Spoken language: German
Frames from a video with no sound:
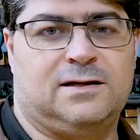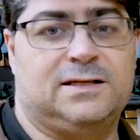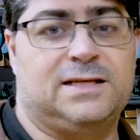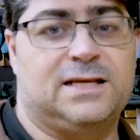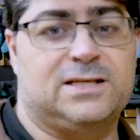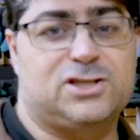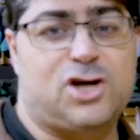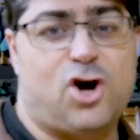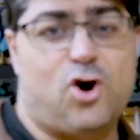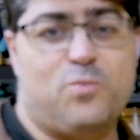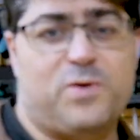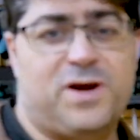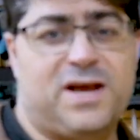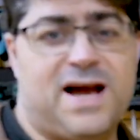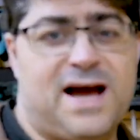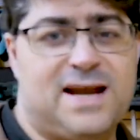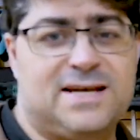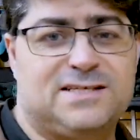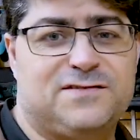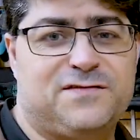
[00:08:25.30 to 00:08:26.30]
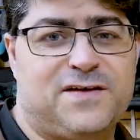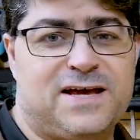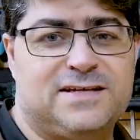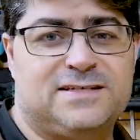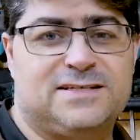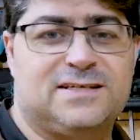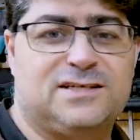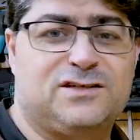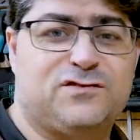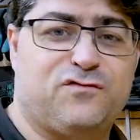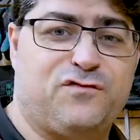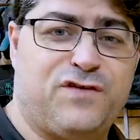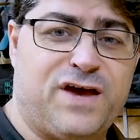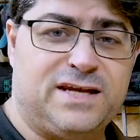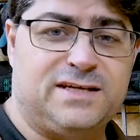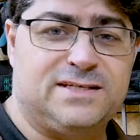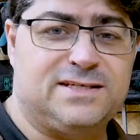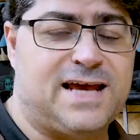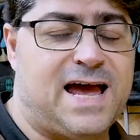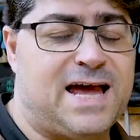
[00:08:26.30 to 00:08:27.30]
Das Schraubenregal ist fertig,
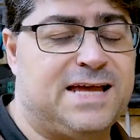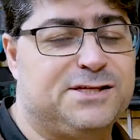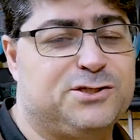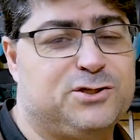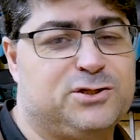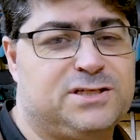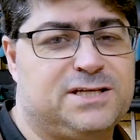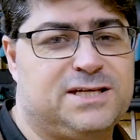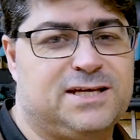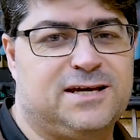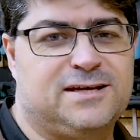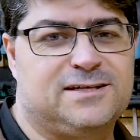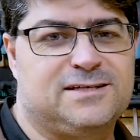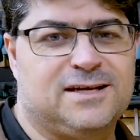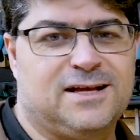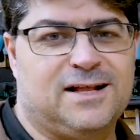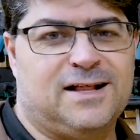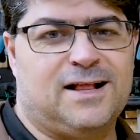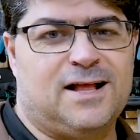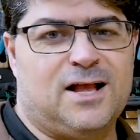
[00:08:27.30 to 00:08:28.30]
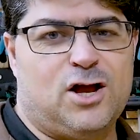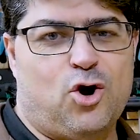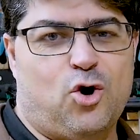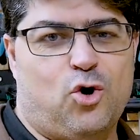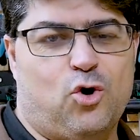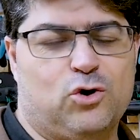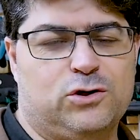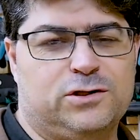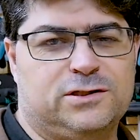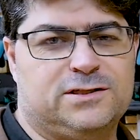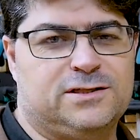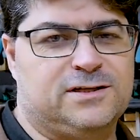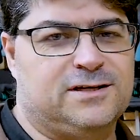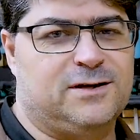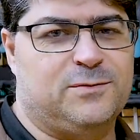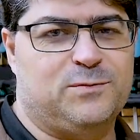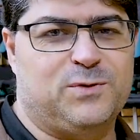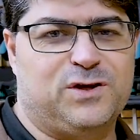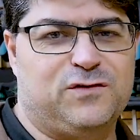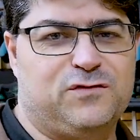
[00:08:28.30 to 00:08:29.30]
fertig einsortiert und
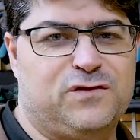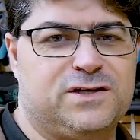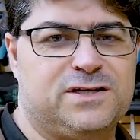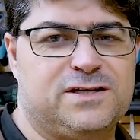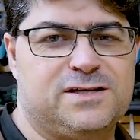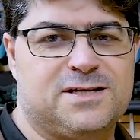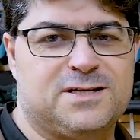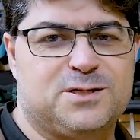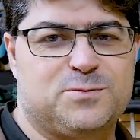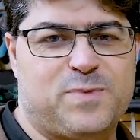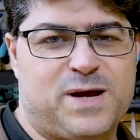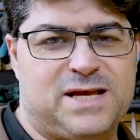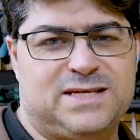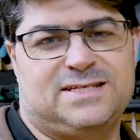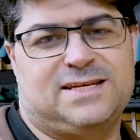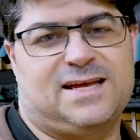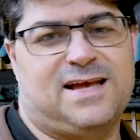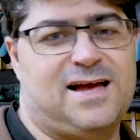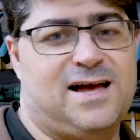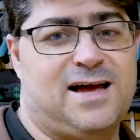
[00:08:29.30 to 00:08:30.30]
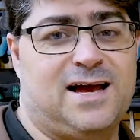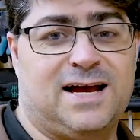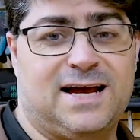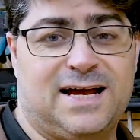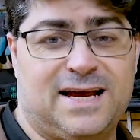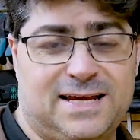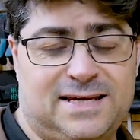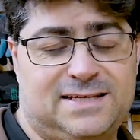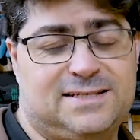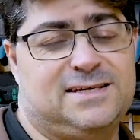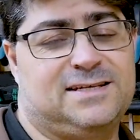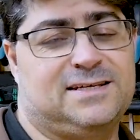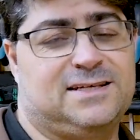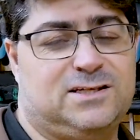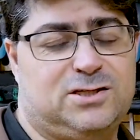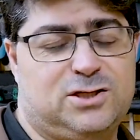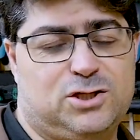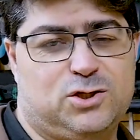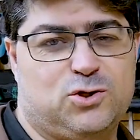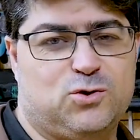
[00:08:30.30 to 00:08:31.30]
ähm, ich finde, das passt da richtig,
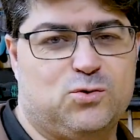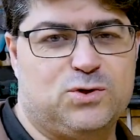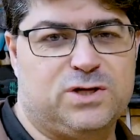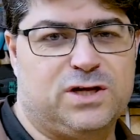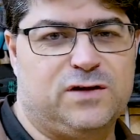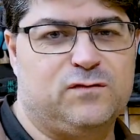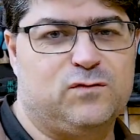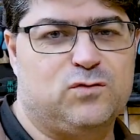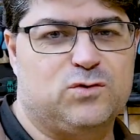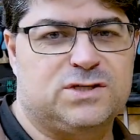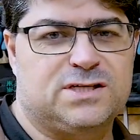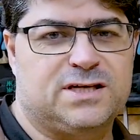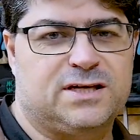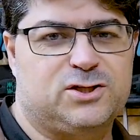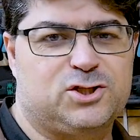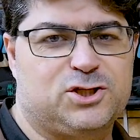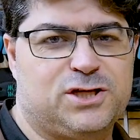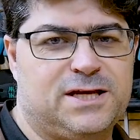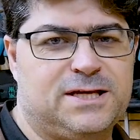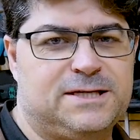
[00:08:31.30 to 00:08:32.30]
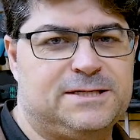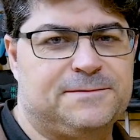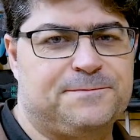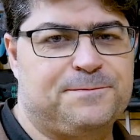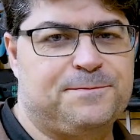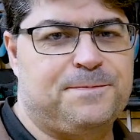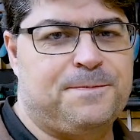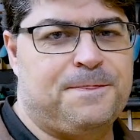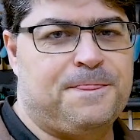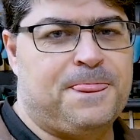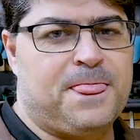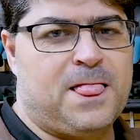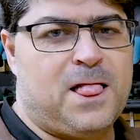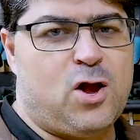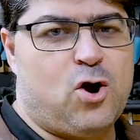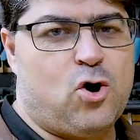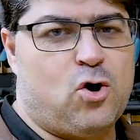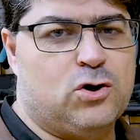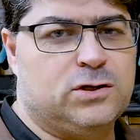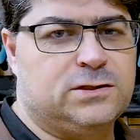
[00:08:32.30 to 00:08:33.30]
richtig gut hin, wo es jetzt steht.
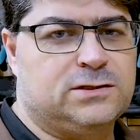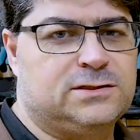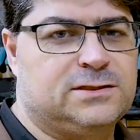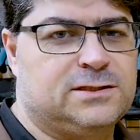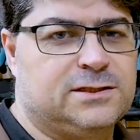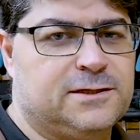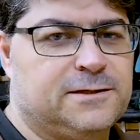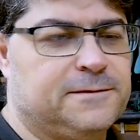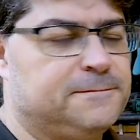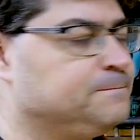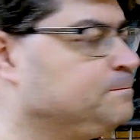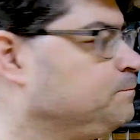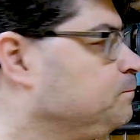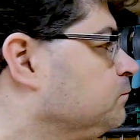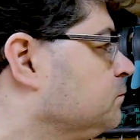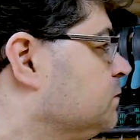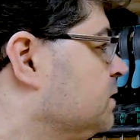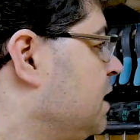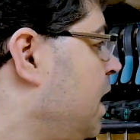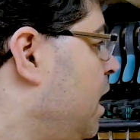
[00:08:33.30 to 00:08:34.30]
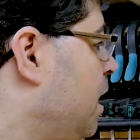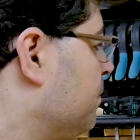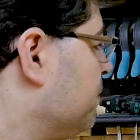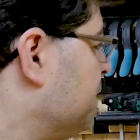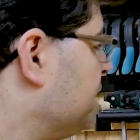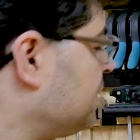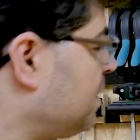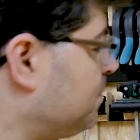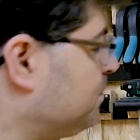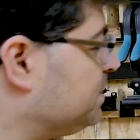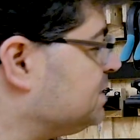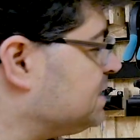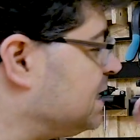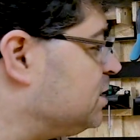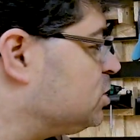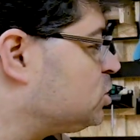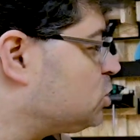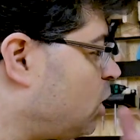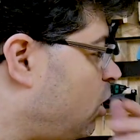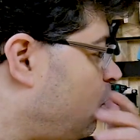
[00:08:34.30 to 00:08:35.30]
Und ähm, ja, ich habe jetzt
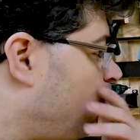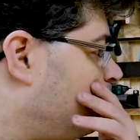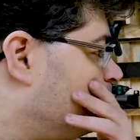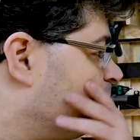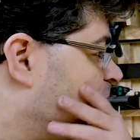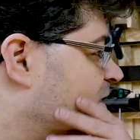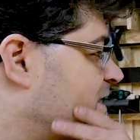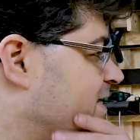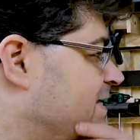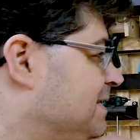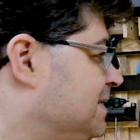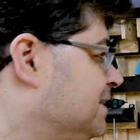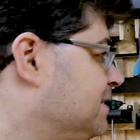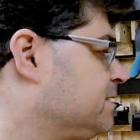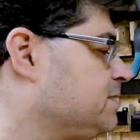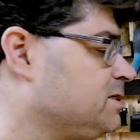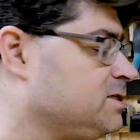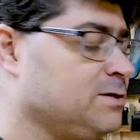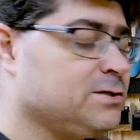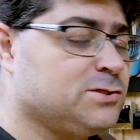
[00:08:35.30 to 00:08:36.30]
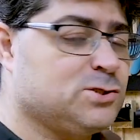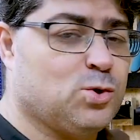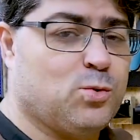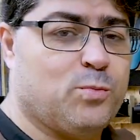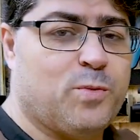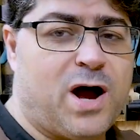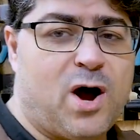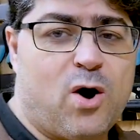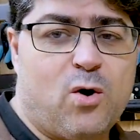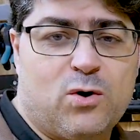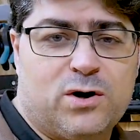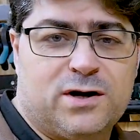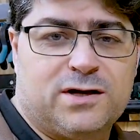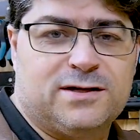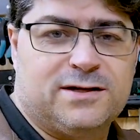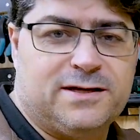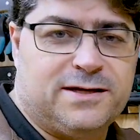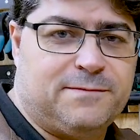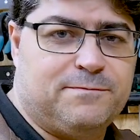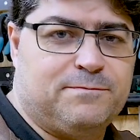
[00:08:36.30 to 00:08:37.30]
alle Schrauben, die ich äh, so brauche
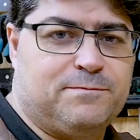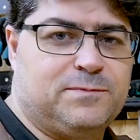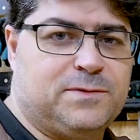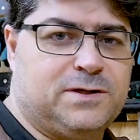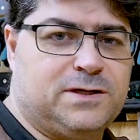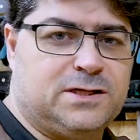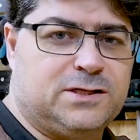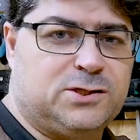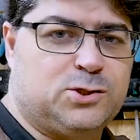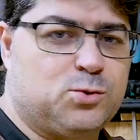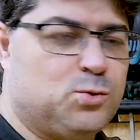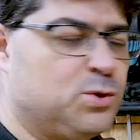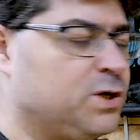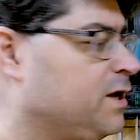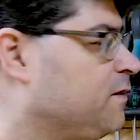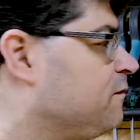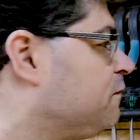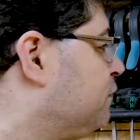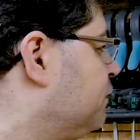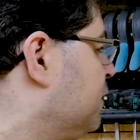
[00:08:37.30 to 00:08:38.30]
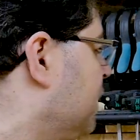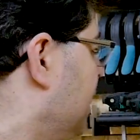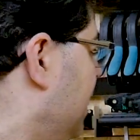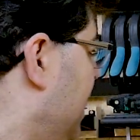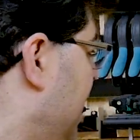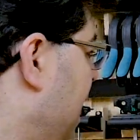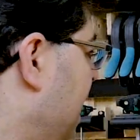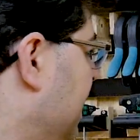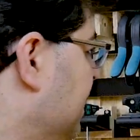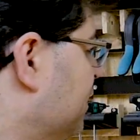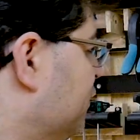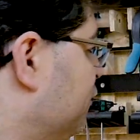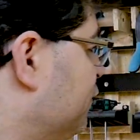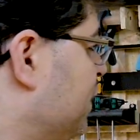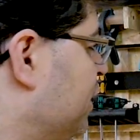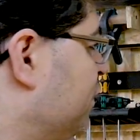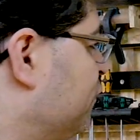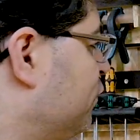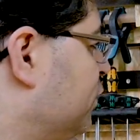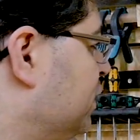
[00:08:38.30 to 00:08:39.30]
im äh, Zugriff,
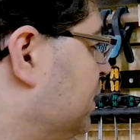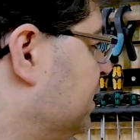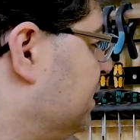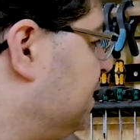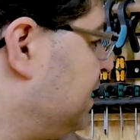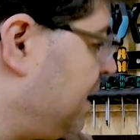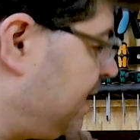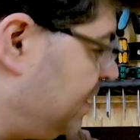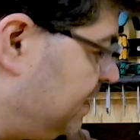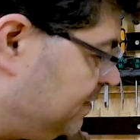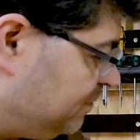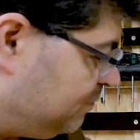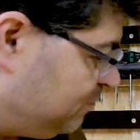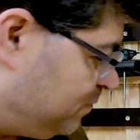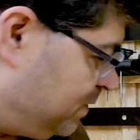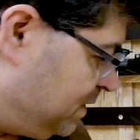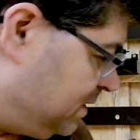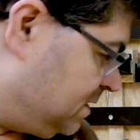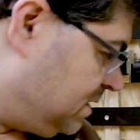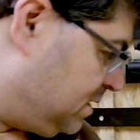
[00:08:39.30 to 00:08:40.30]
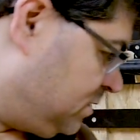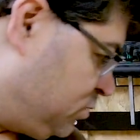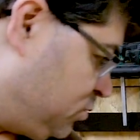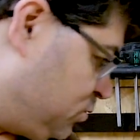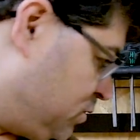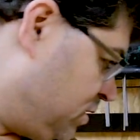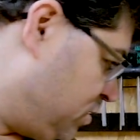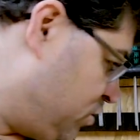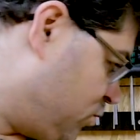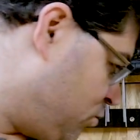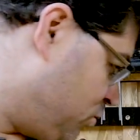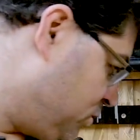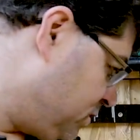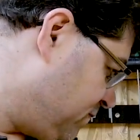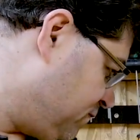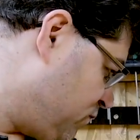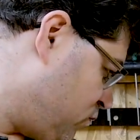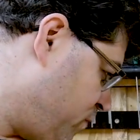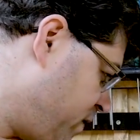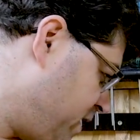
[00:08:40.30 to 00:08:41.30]
angefangen von den kleinen bis hin zu den
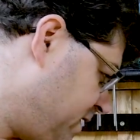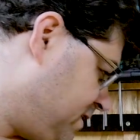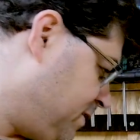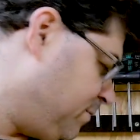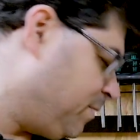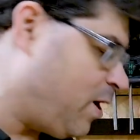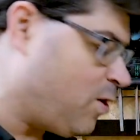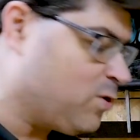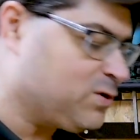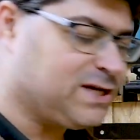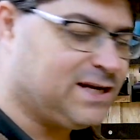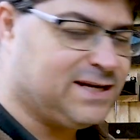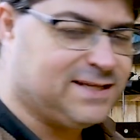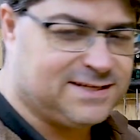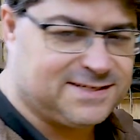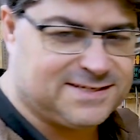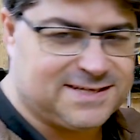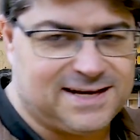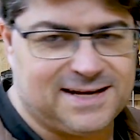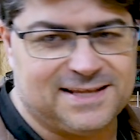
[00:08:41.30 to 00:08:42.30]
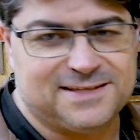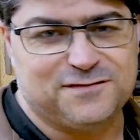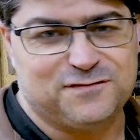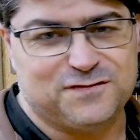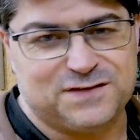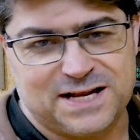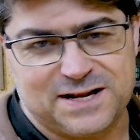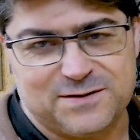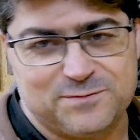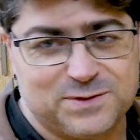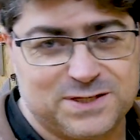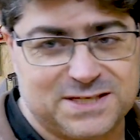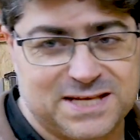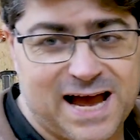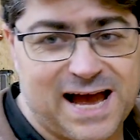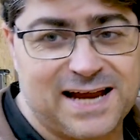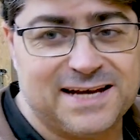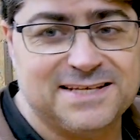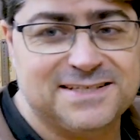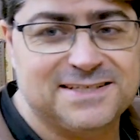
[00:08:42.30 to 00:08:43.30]
großen, wobei die brauche ich allerdings relativ selten bis
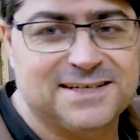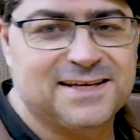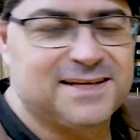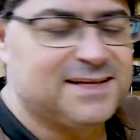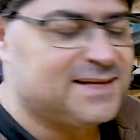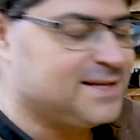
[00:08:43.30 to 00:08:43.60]
gar nicht.